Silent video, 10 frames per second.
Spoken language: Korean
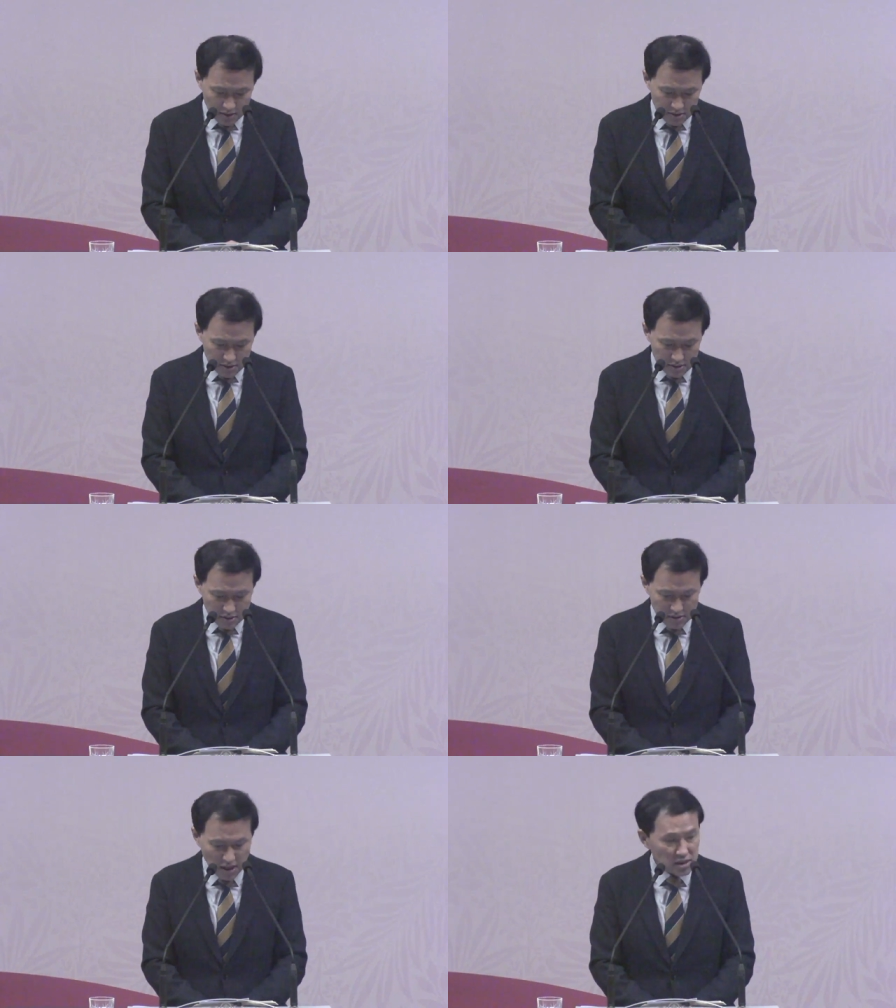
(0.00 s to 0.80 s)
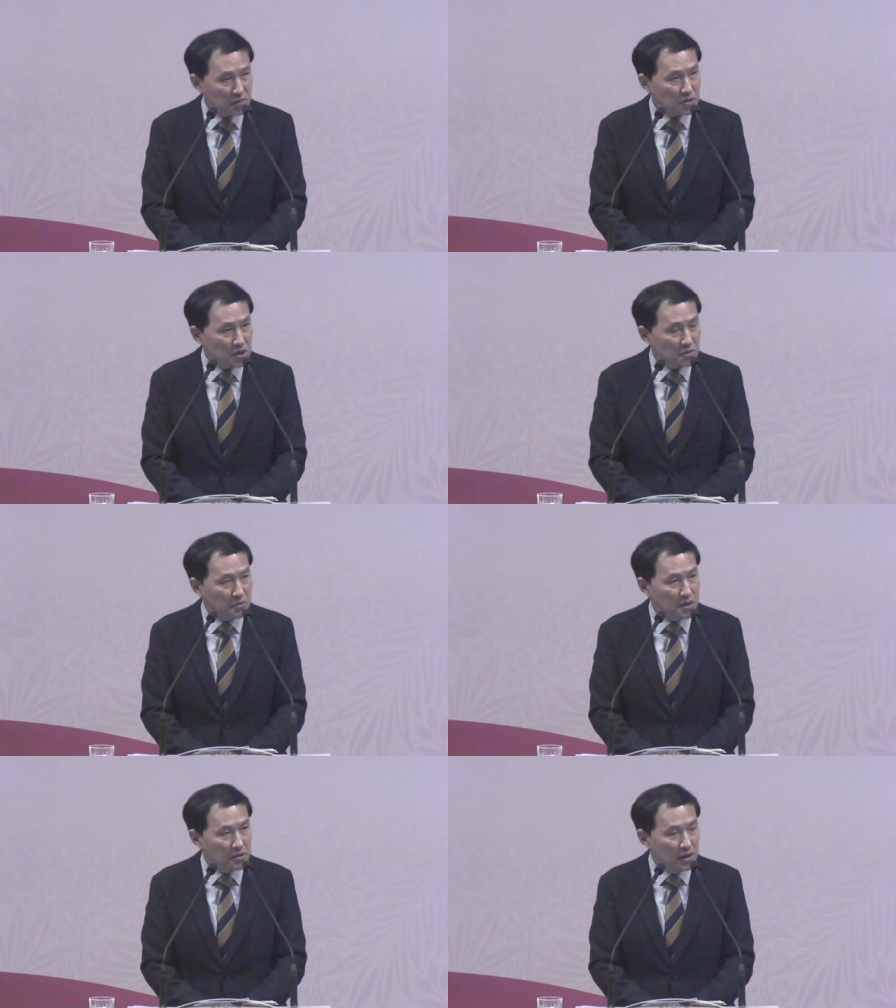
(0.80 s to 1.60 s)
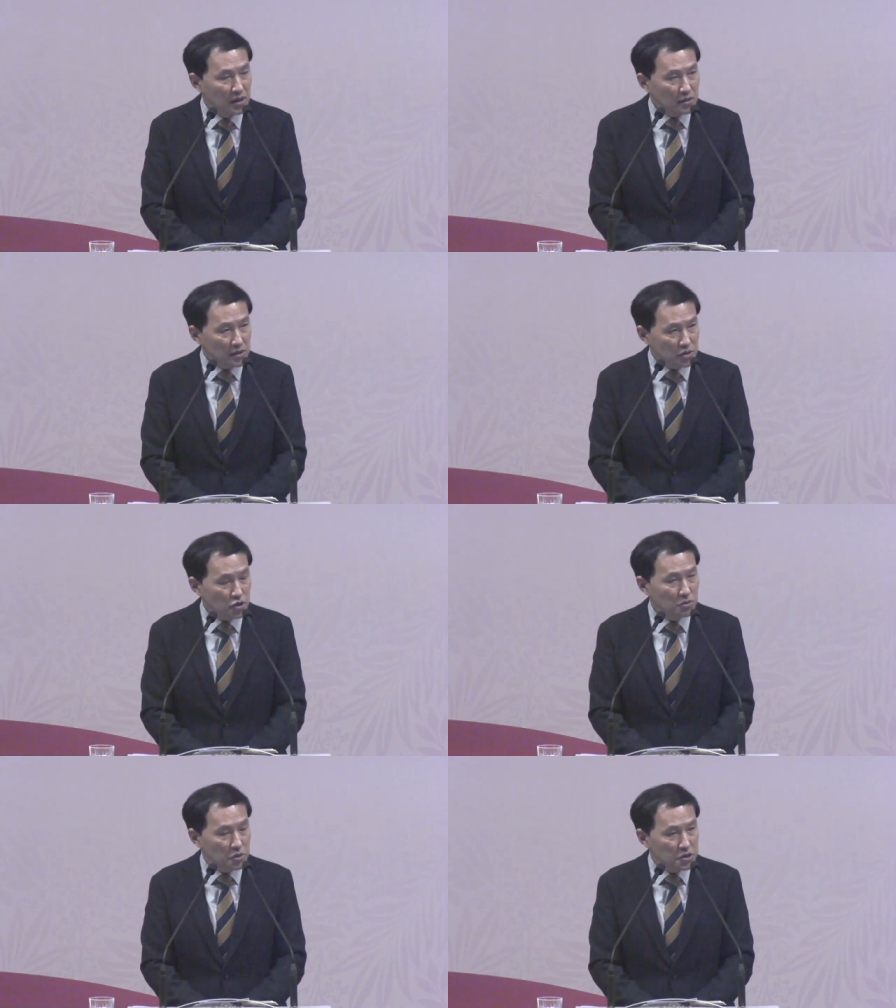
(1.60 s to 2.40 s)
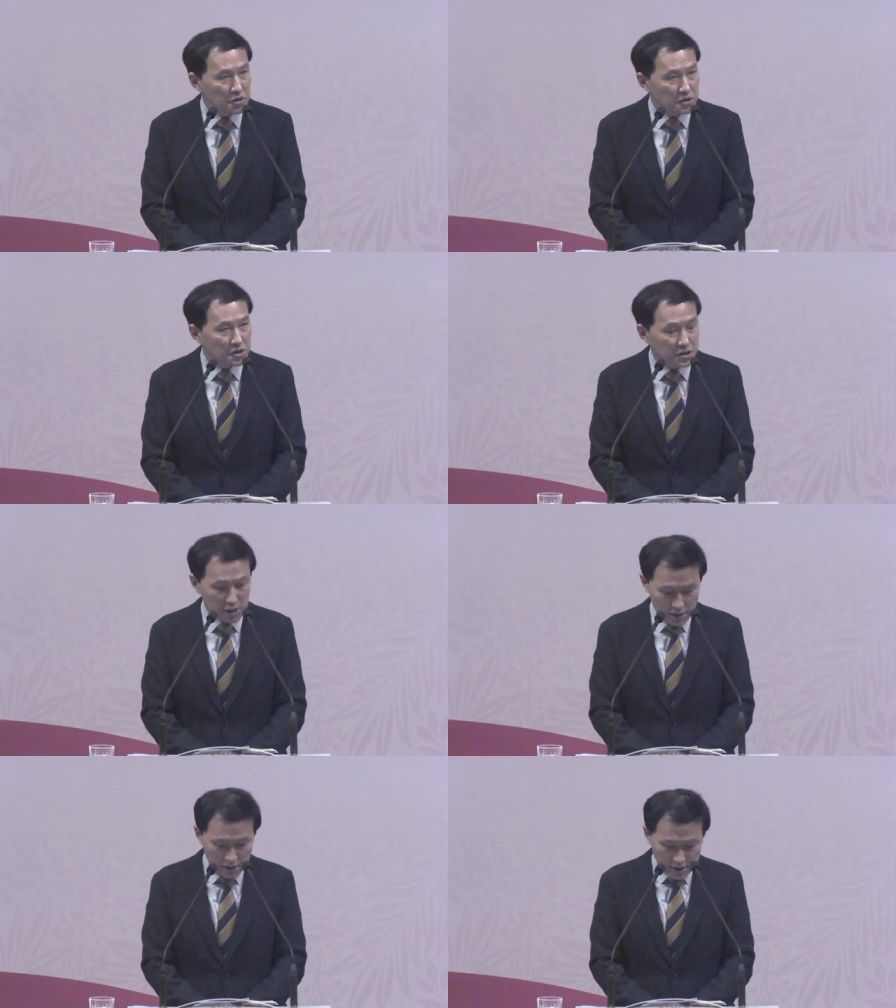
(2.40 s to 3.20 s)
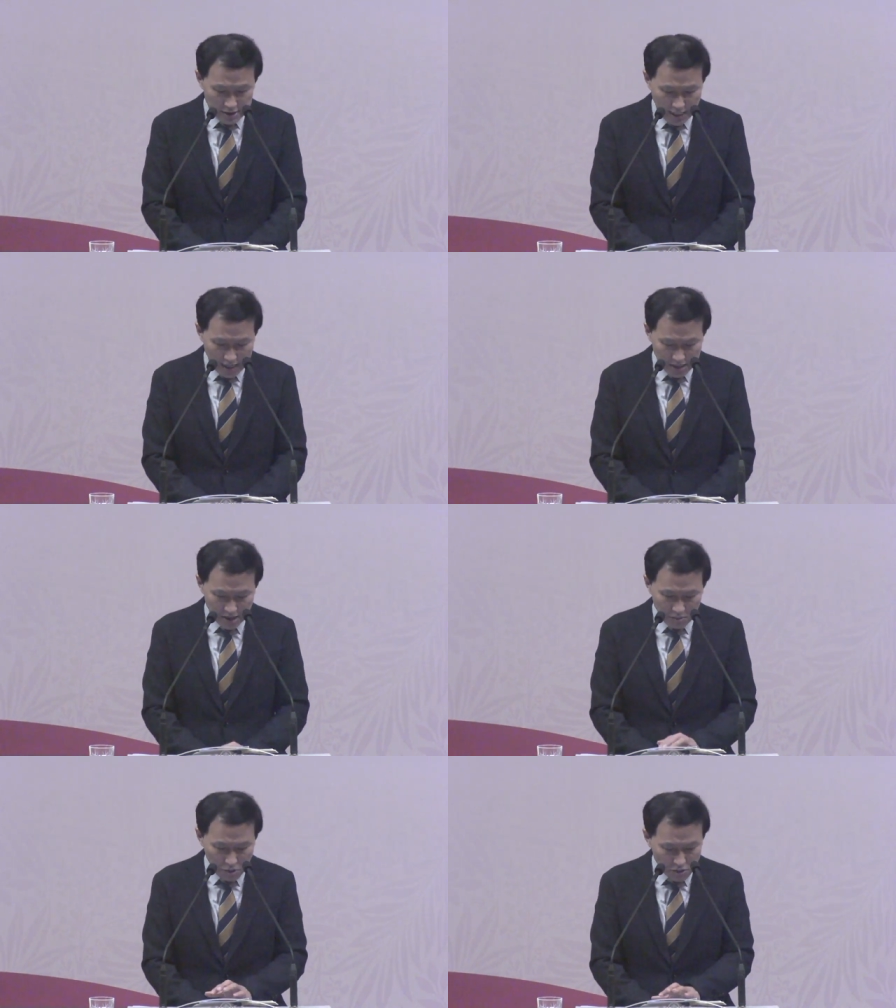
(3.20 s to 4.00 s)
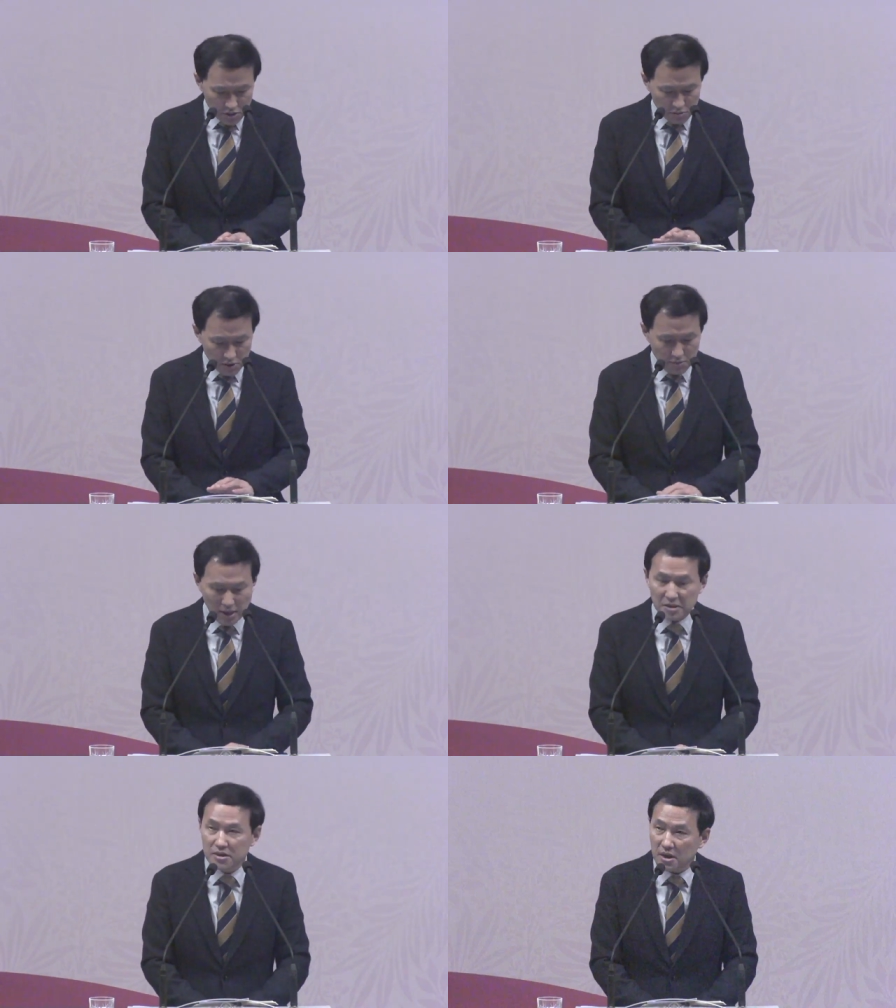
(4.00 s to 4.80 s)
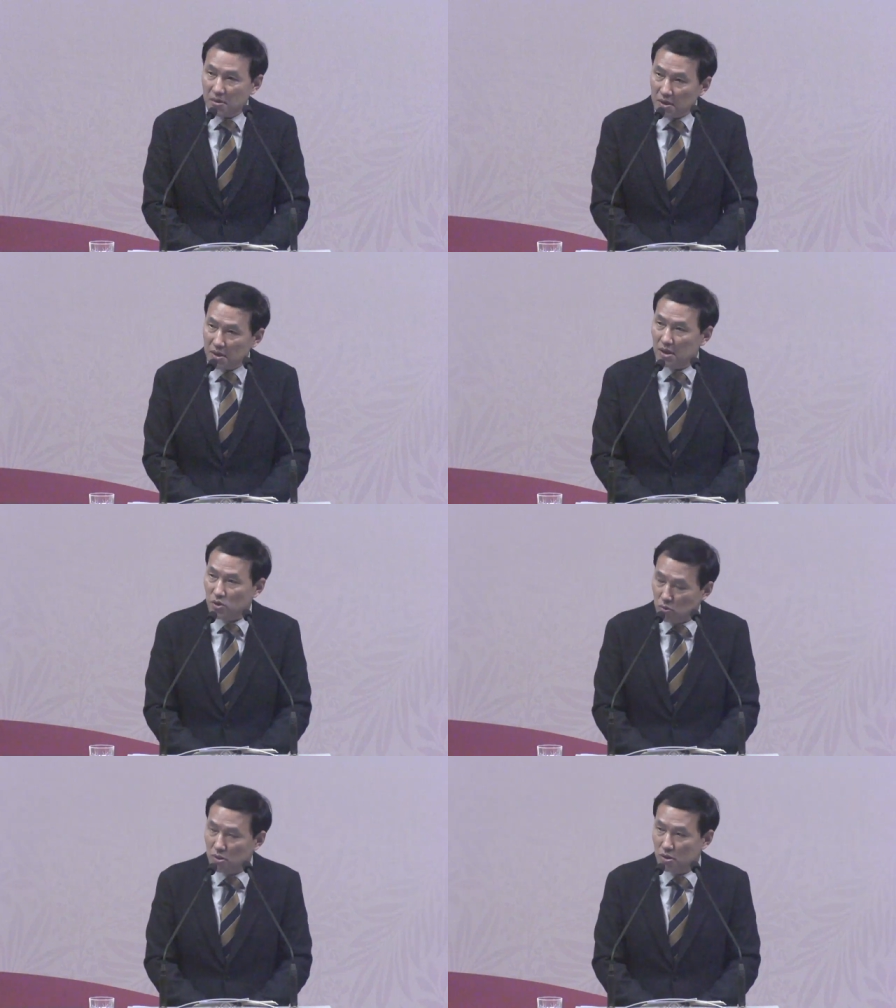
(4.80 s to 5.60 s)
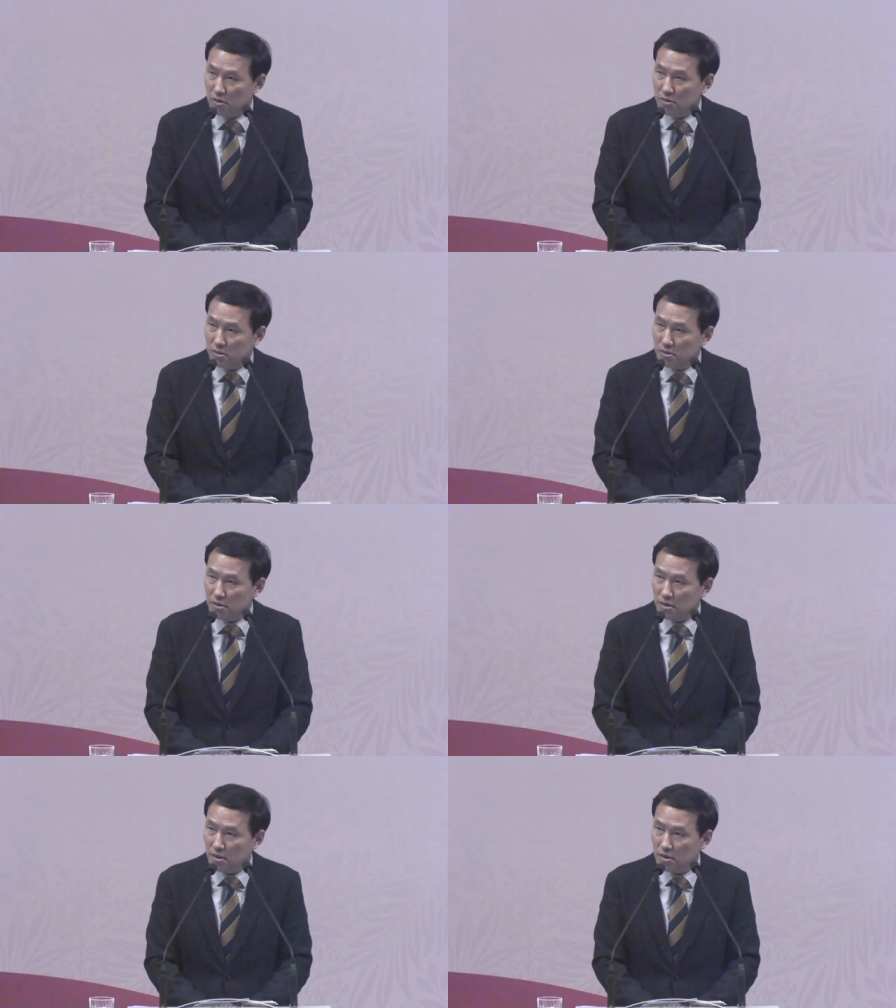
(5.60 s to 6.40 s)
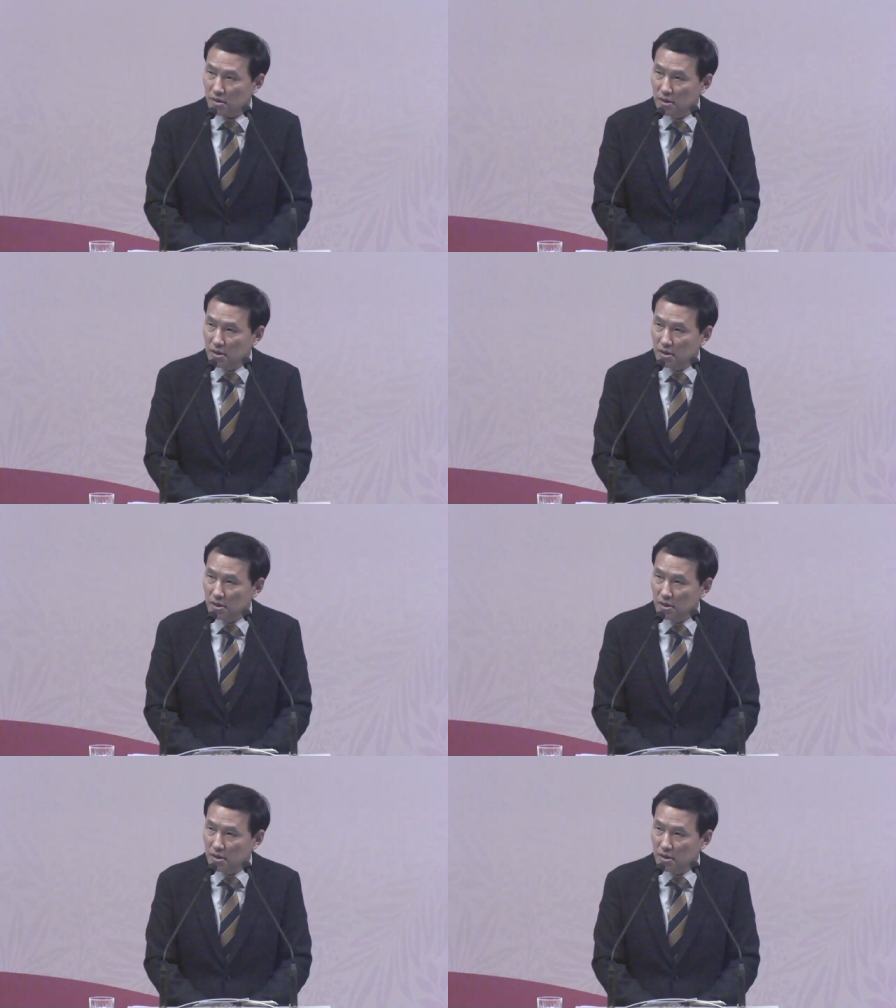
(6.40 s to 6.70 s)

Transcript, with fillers: 45절에 보면 예수님이 오신 것은 자기의 목숨을 많은 사람의 대속물로 어,